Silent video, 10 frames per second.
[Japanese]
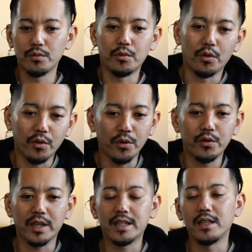ていうものをよ
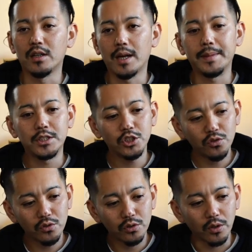くやってるのは、まあ、
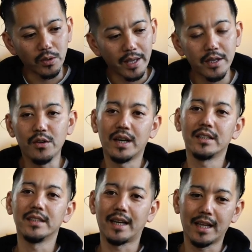中国の影響があ
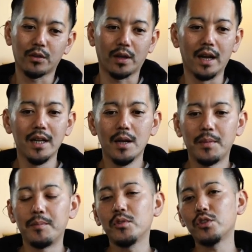るんだなとか、
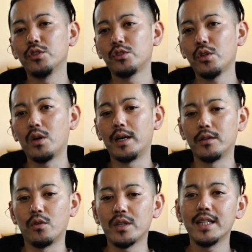まあ、もっと言うとあ
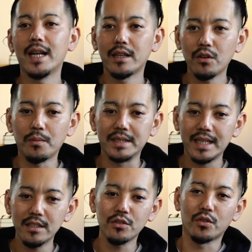の沖縄の、まあ、
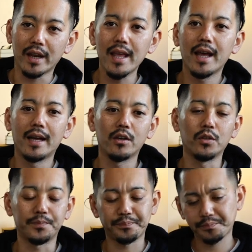先祖をねあ
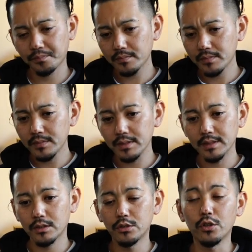の
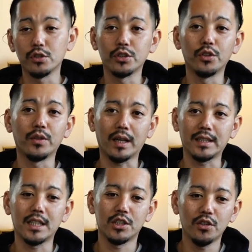供養するような
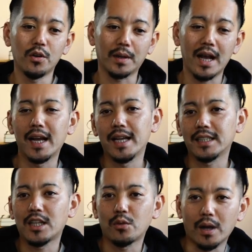形の考え
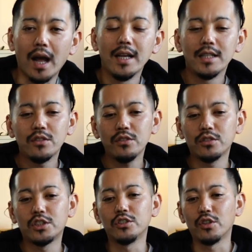方とか、そういう
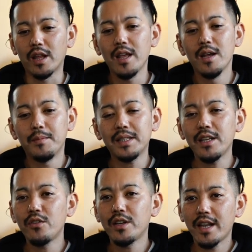のを知るとね、また
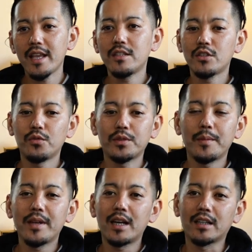よりね、一層深
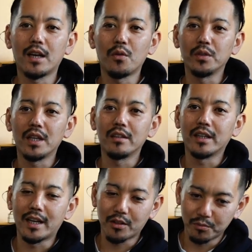みのある観光できる
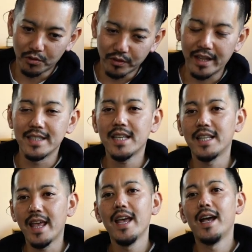かなと思うので、ぜ
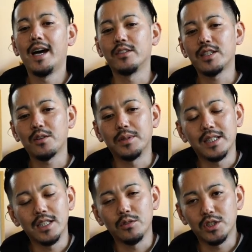ひね、あの、最後まで
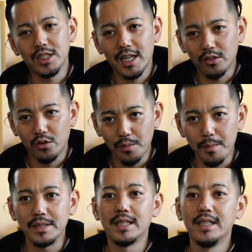聞いてほしいなと思い
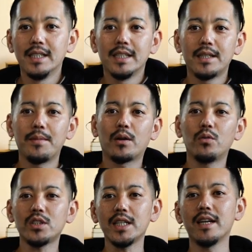ます。で、まあ、こ
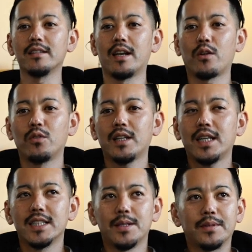のチャンネルではね、こんな
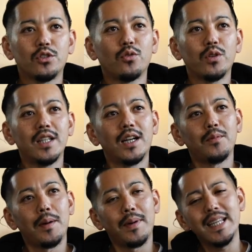感じで、まあ、ちょっと沖縄
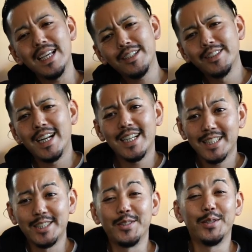の、まあ、マニアックな
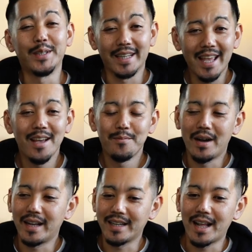話というかね、
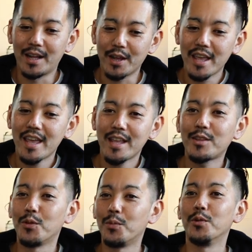まあなあ、へ
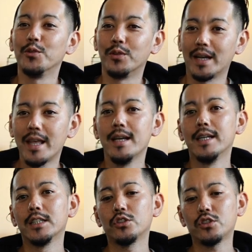えって思うようなね、
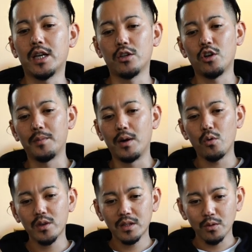ちょっとあの、まあ、